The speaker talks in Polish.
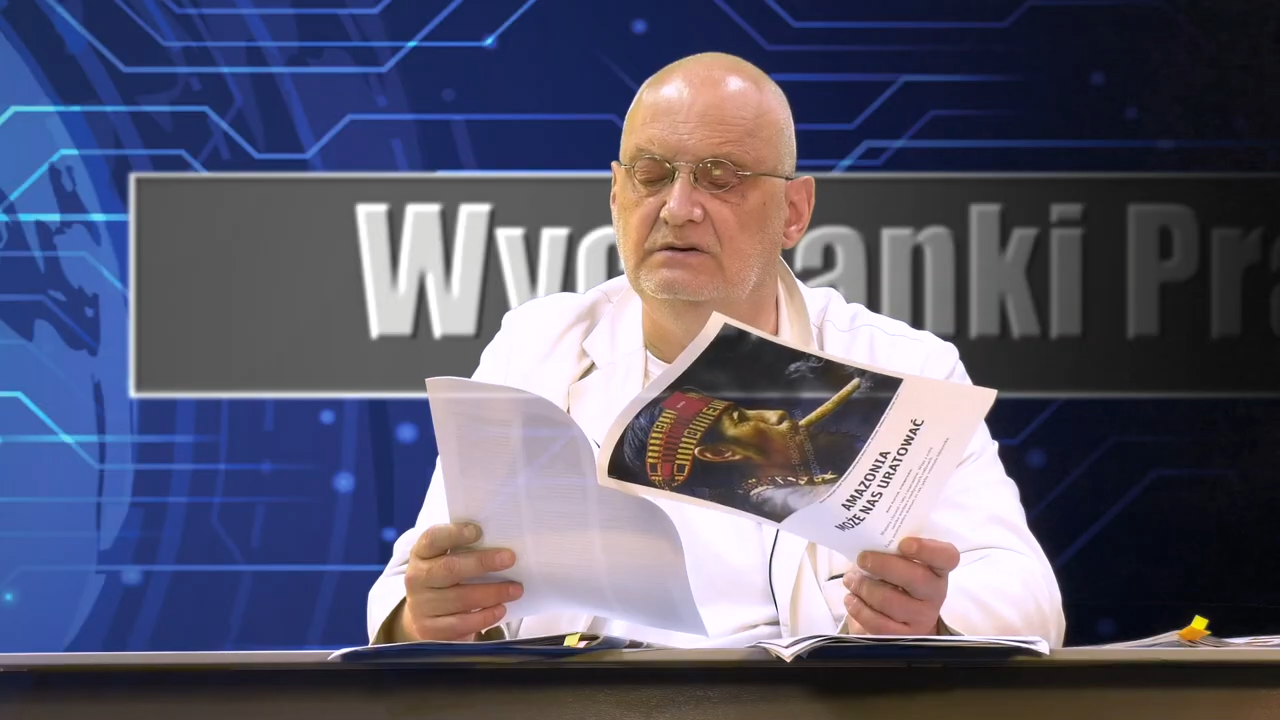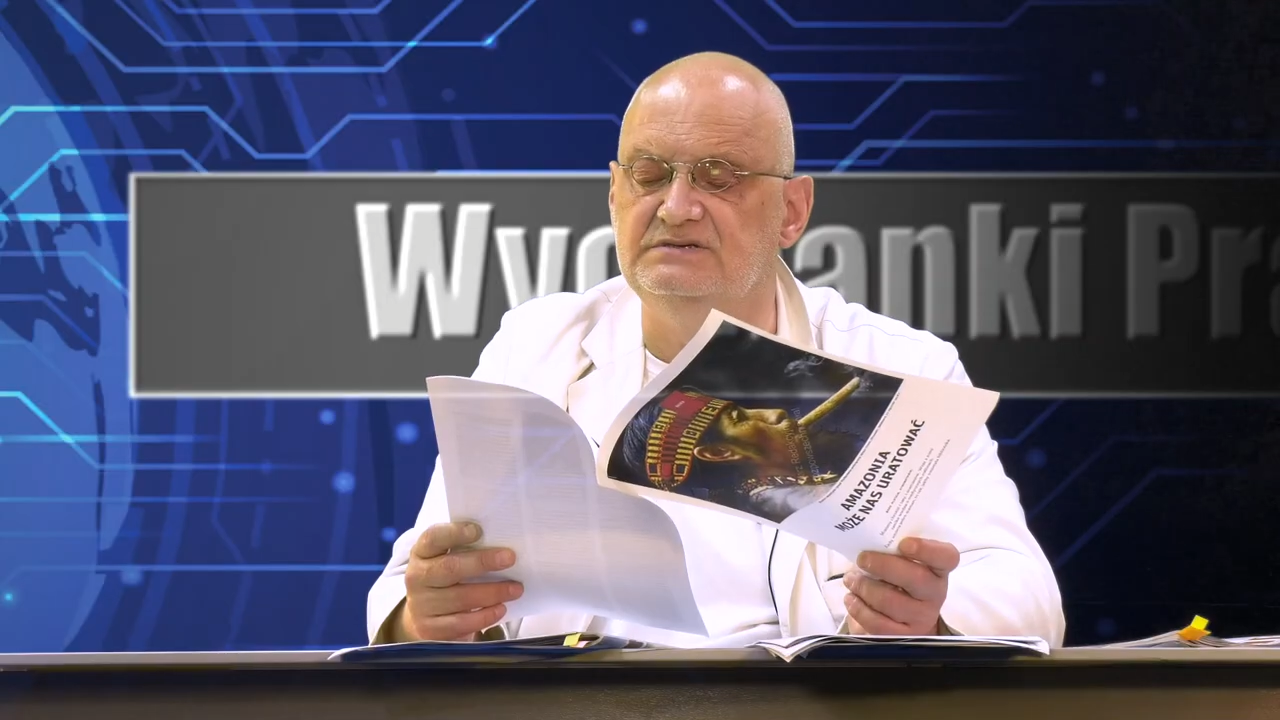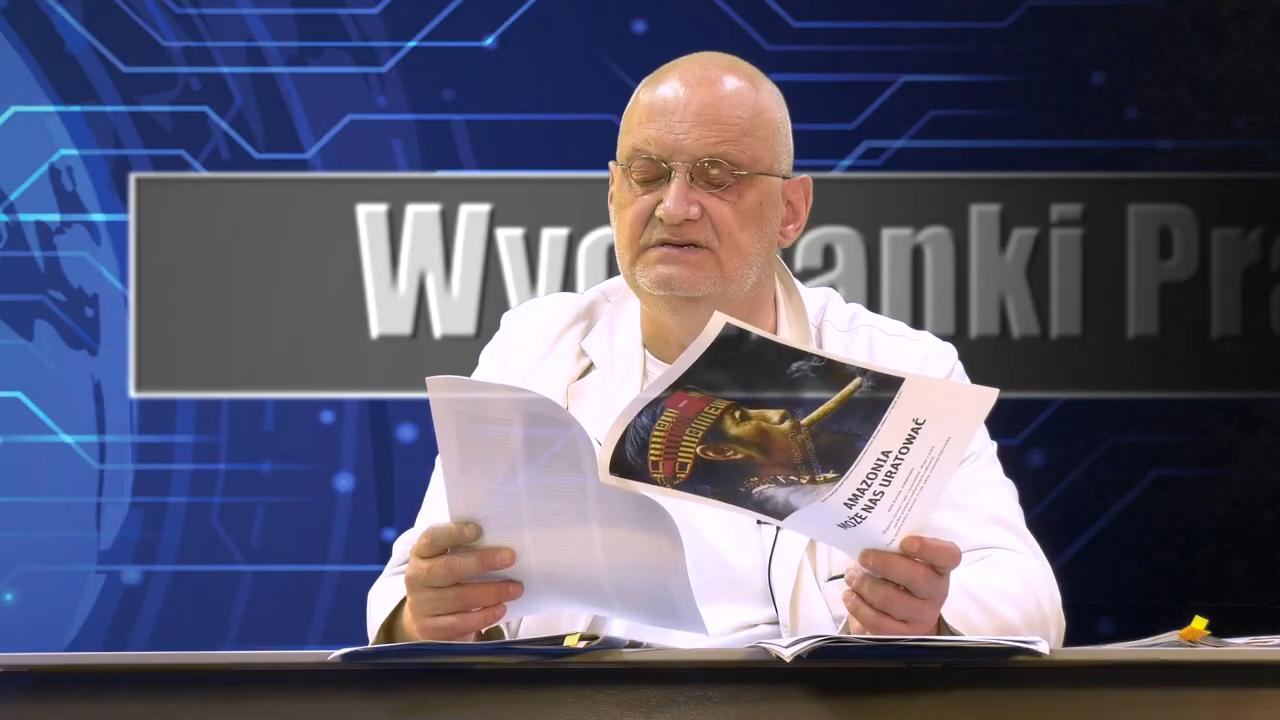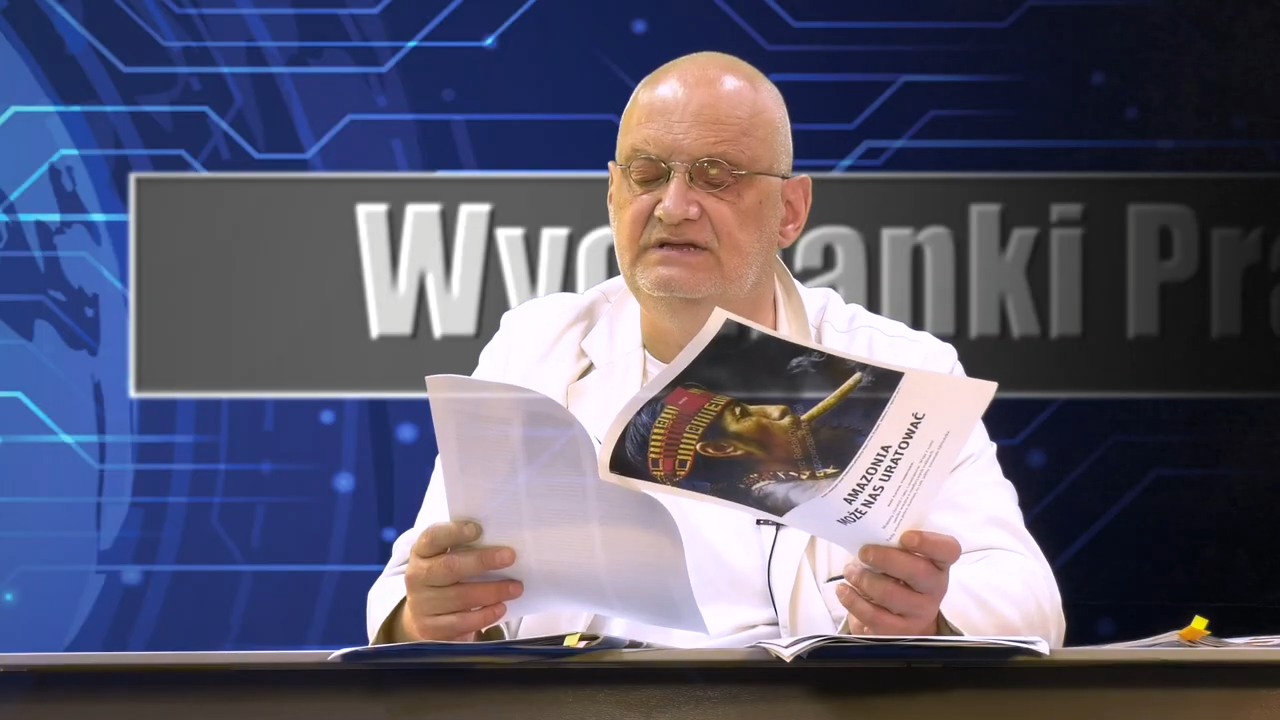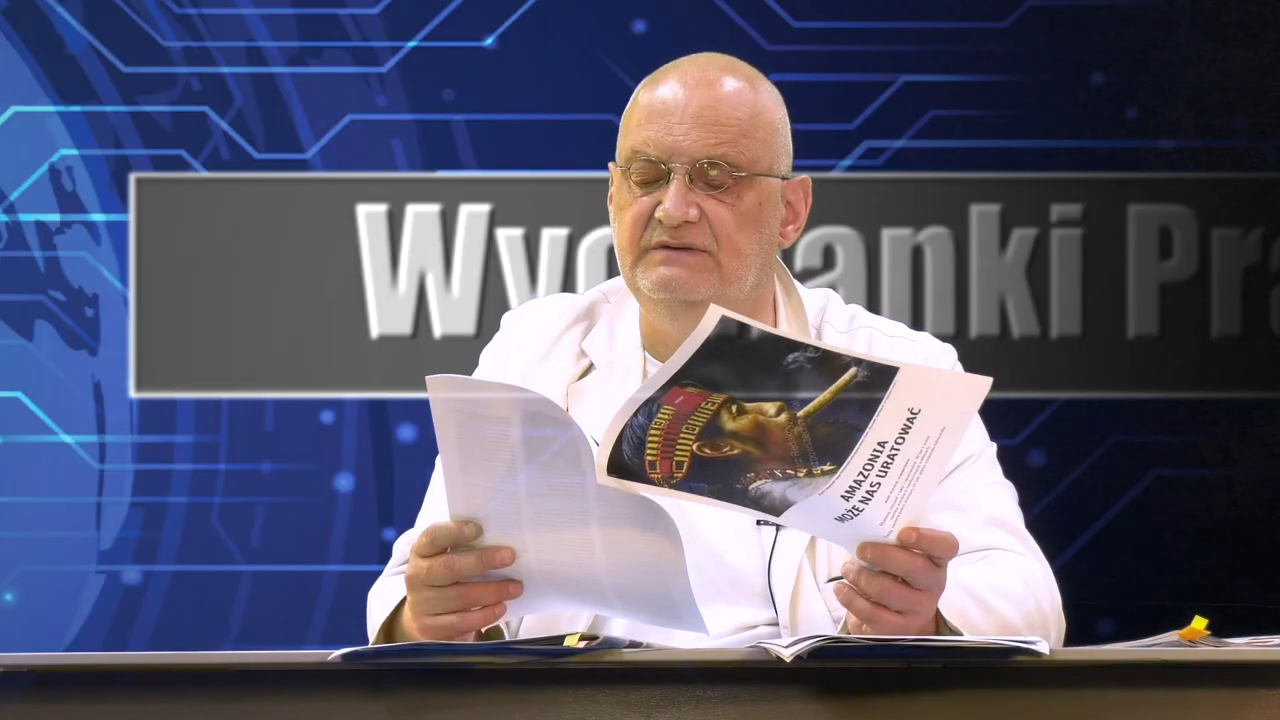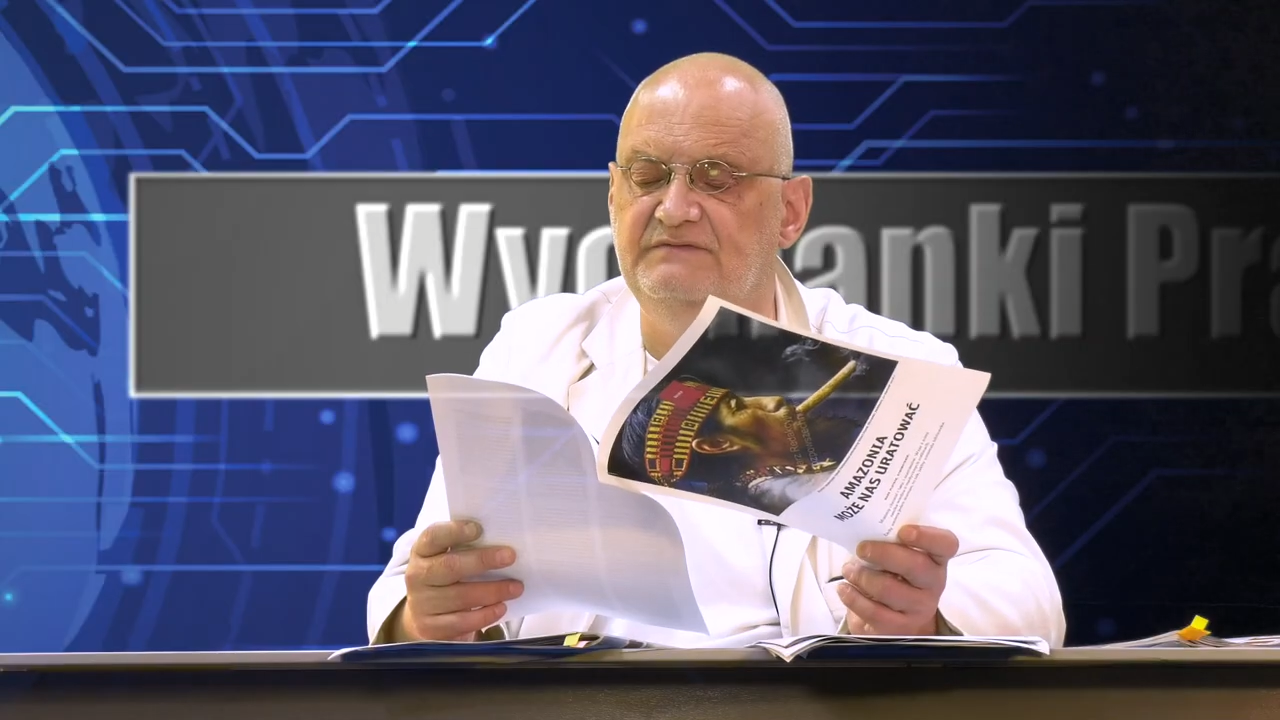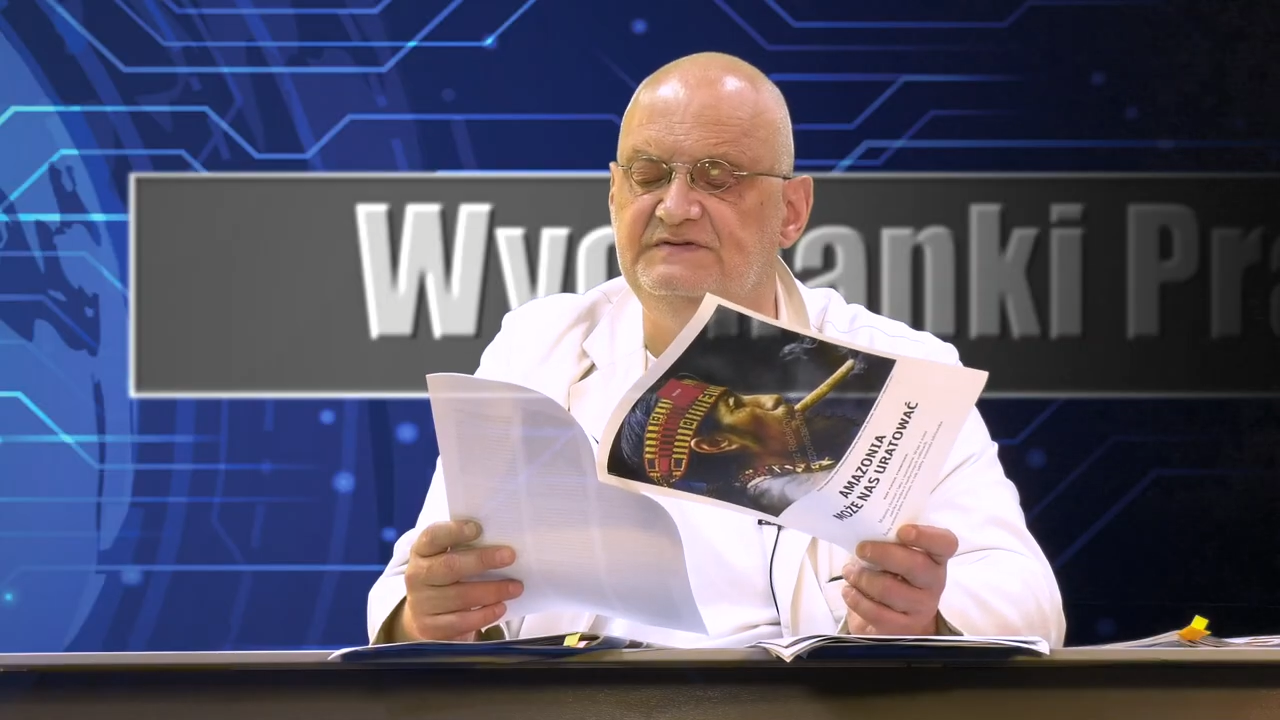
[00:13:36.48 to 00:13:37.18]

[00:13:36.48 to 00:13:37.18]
ekosystemy,